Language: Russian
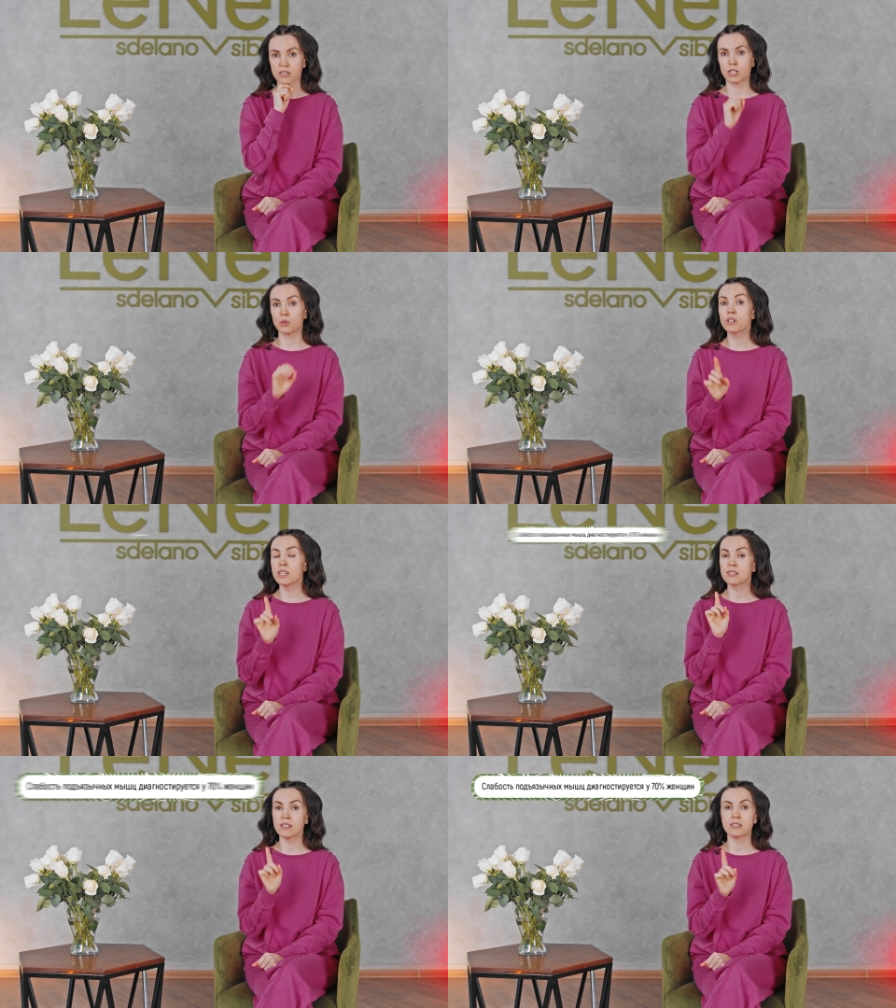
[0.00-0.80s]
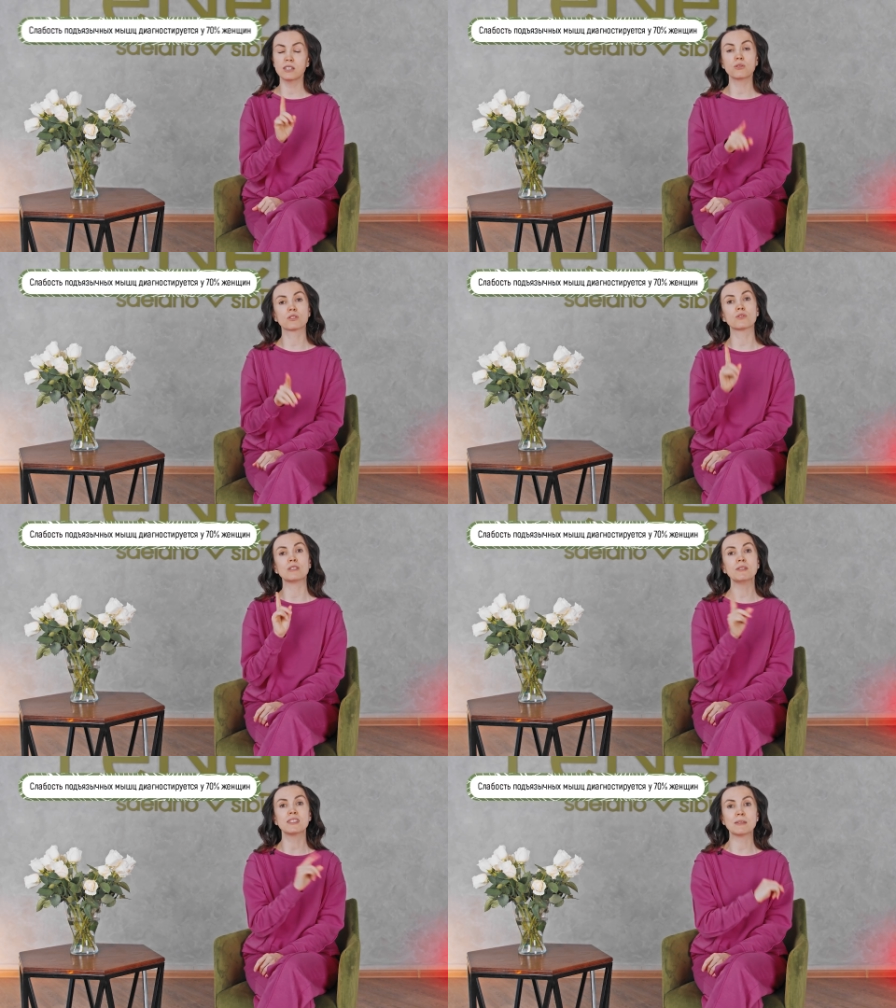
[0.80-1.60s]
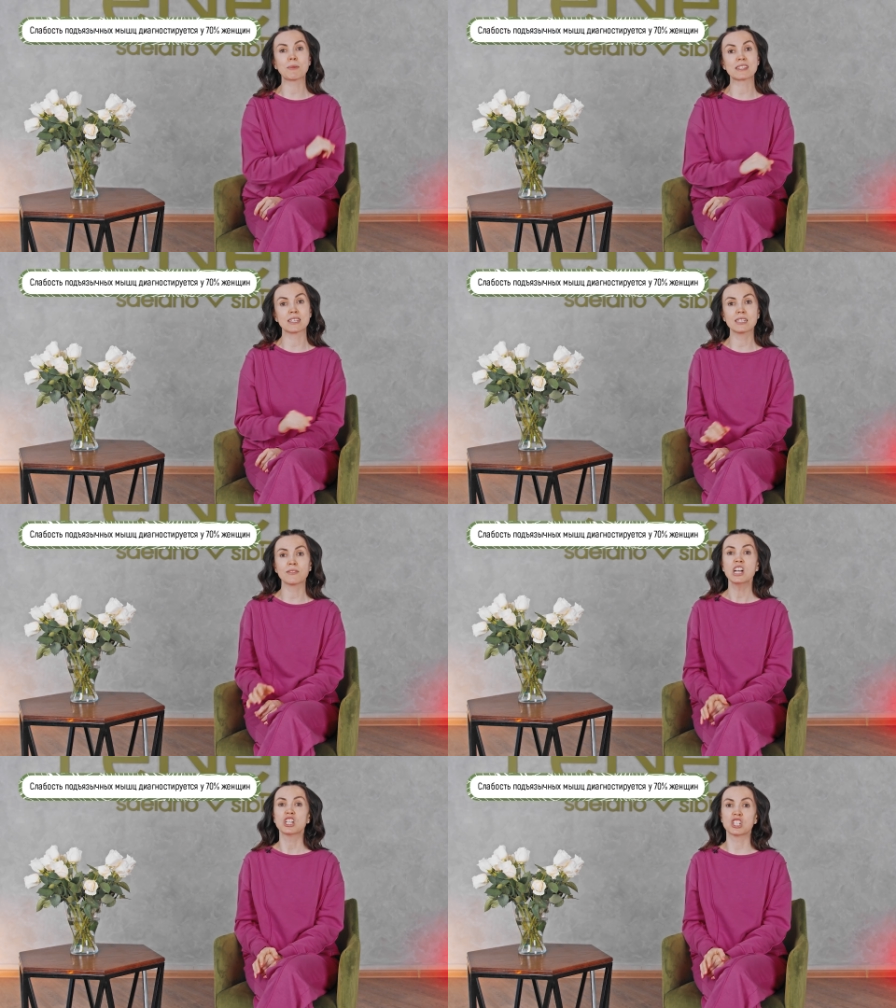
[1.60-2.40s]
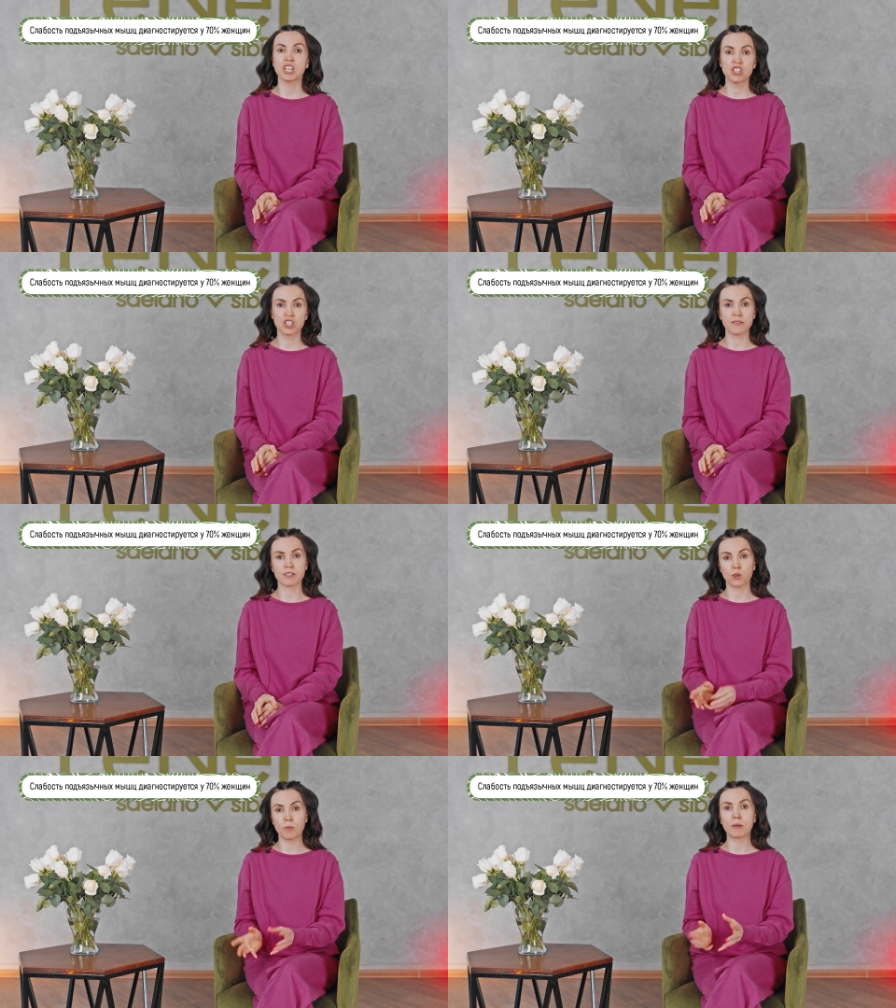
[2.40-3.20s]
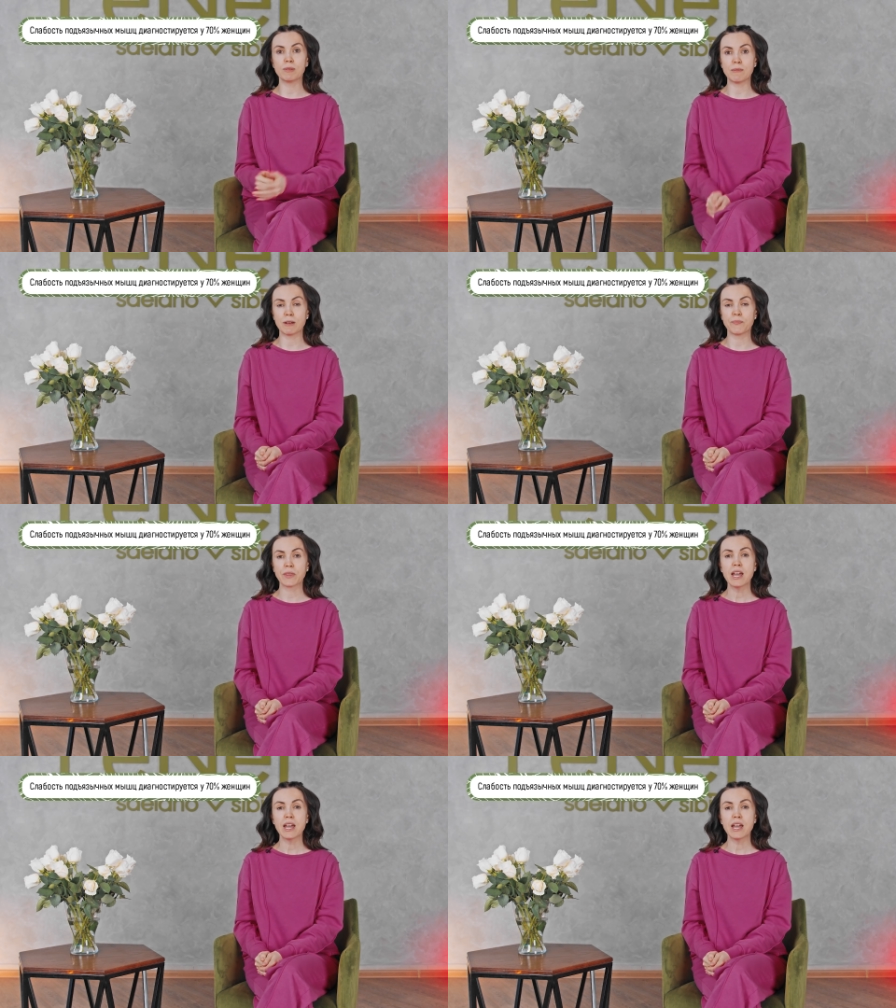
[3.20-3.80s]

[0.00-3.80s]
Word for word: которые диагностируются у 70% женщин с такой проблемой.